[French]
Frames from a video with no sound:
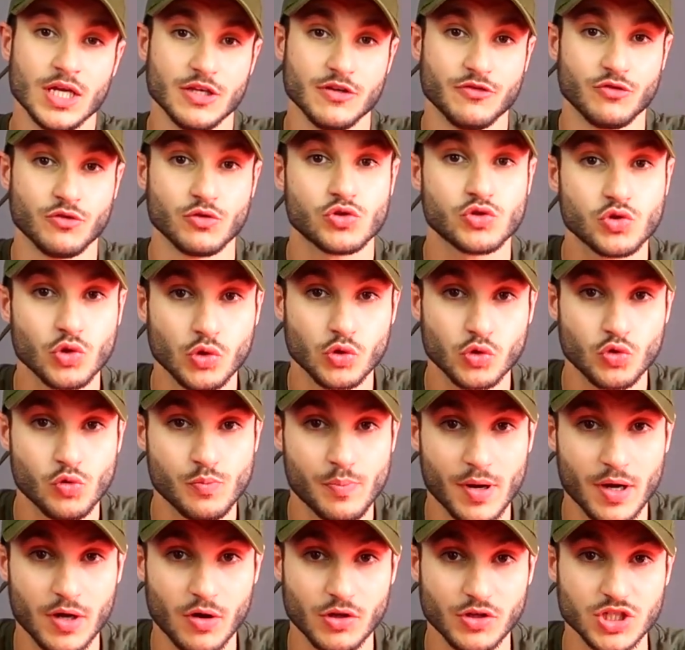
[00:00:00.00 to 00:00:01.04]
Il faut surtout
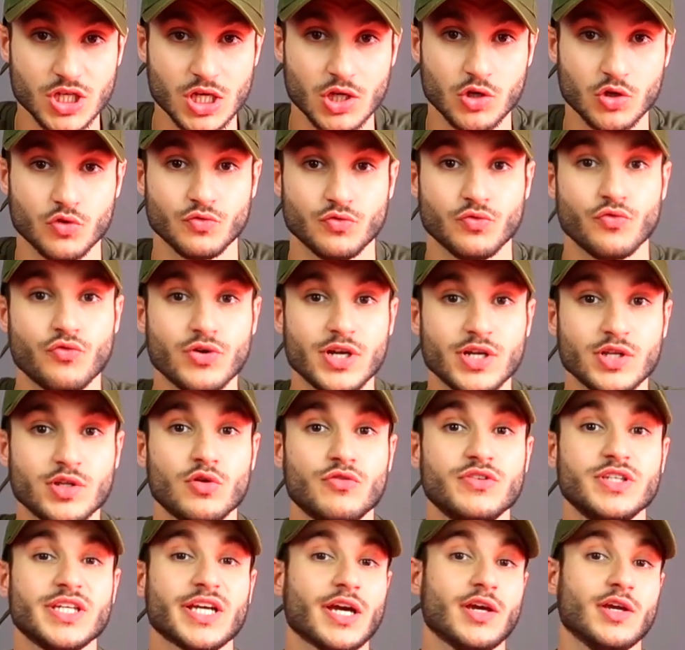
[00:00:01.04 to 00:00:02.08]
pas leur dire que vous voulez
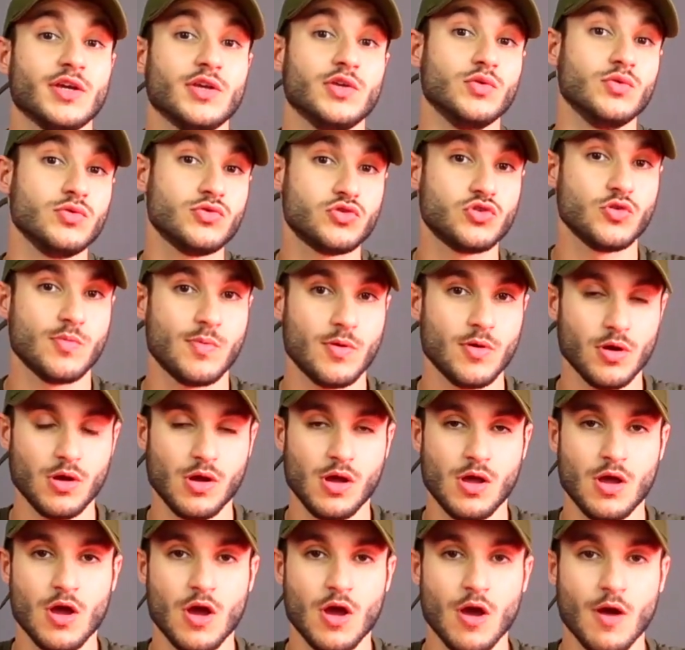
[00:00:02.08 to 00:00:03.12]
devenir YouTuber
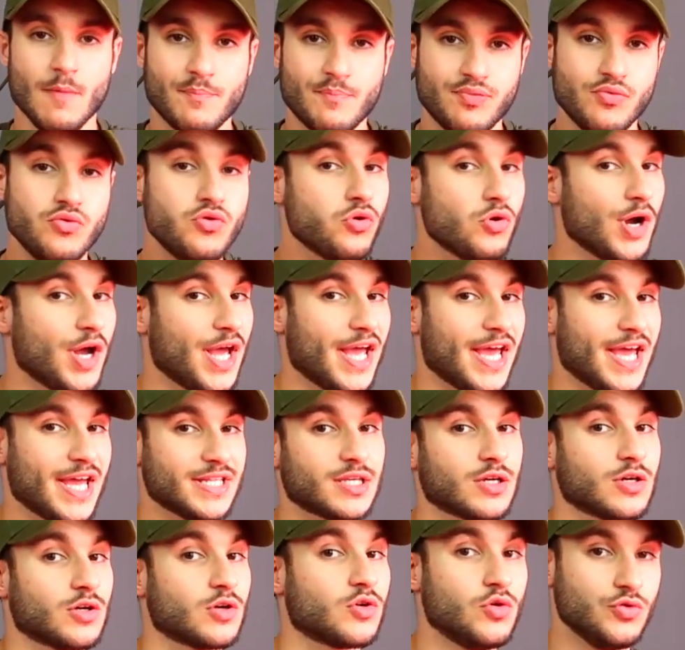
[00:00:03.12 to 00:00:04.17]
pour
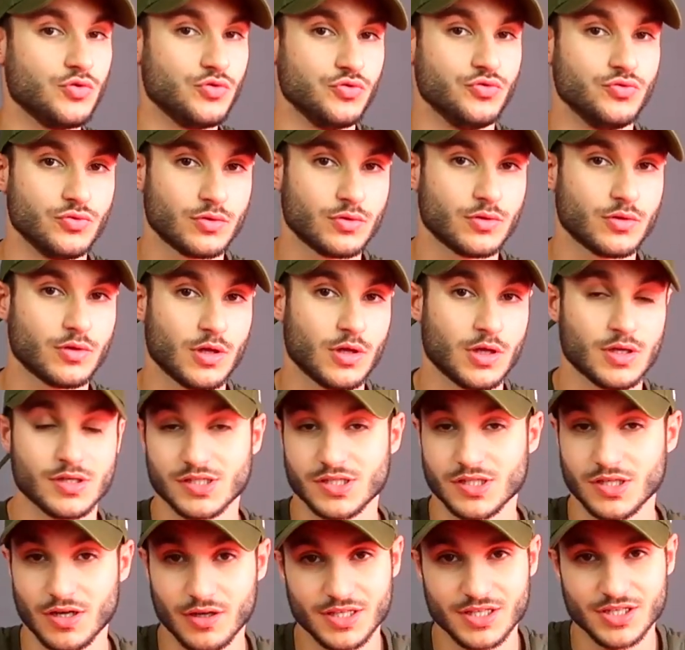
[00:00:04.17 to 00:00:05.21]
être connu.
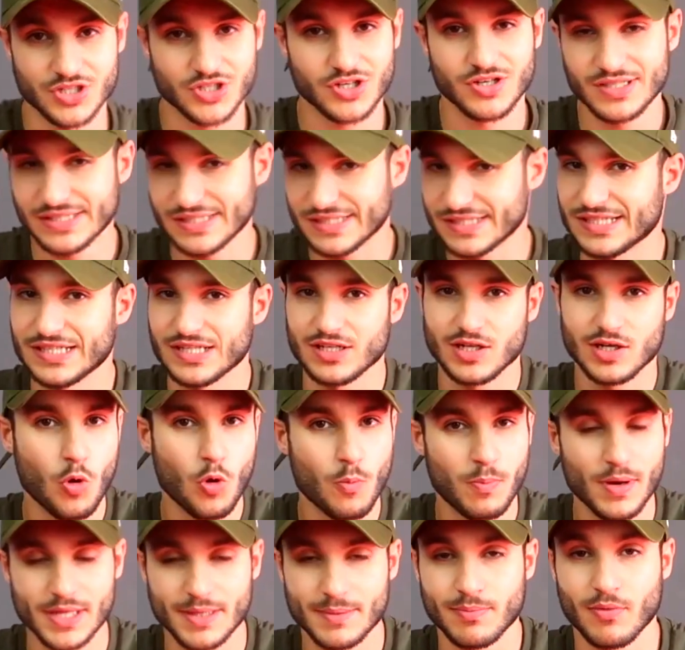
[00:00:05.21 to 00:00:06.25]
Ça, déjà, c'est
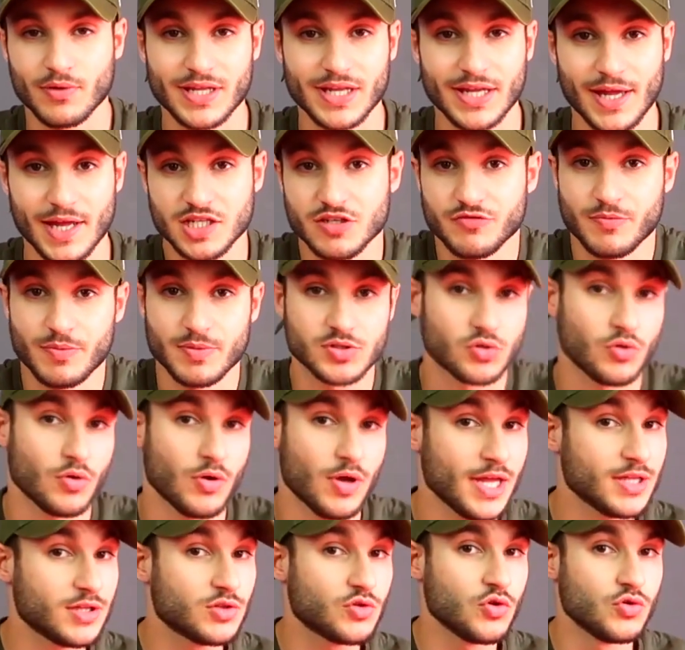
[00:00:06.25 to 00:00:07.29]
complètement négatif parce que
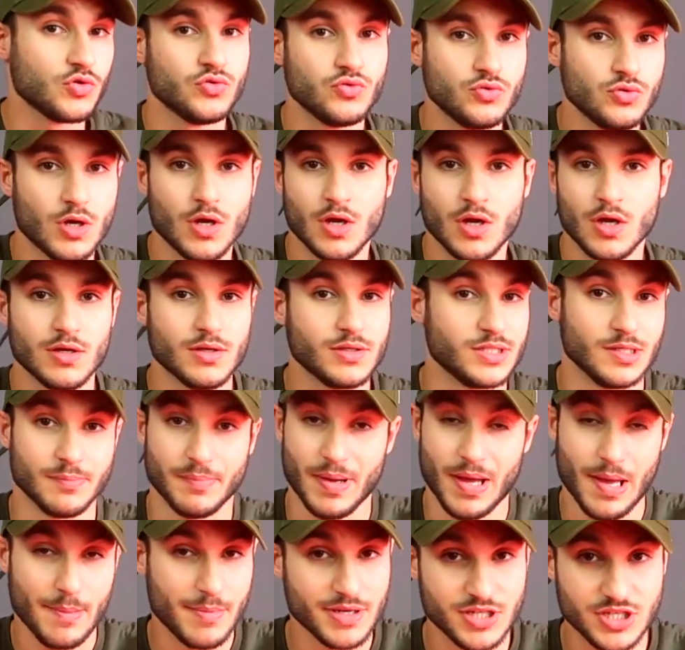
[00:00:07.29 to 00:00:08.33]
être connu, c'est
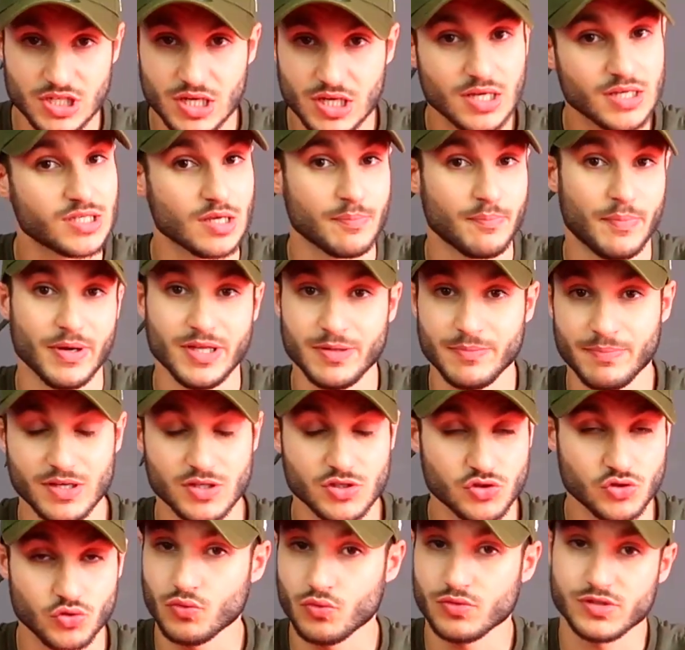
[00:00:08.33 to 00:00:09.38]
pas un métier, c'est pas une
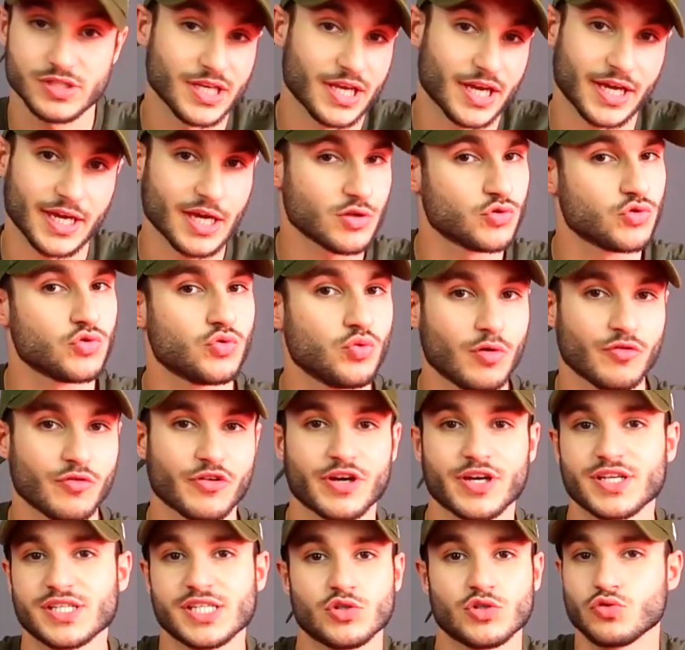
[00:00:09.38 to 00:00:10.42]
passion, c'est rien du tout. En
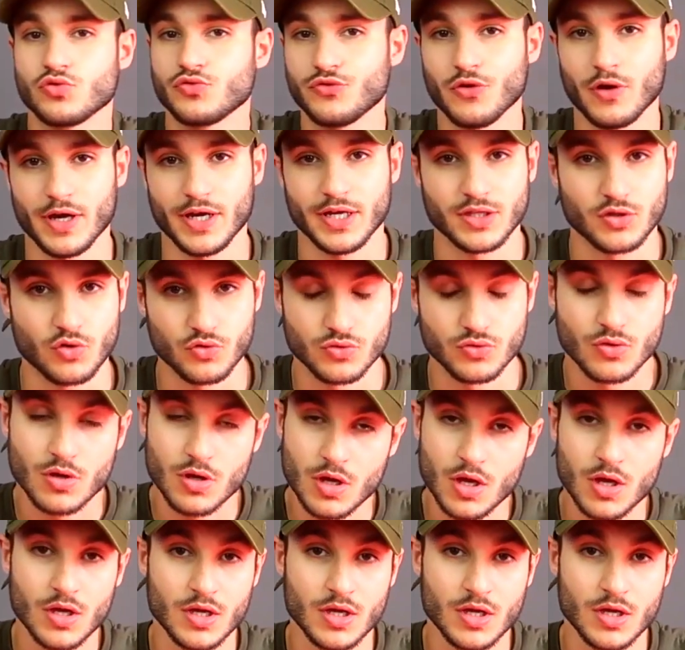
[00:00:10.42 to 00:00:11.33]
vrai, c'est du vent être connu.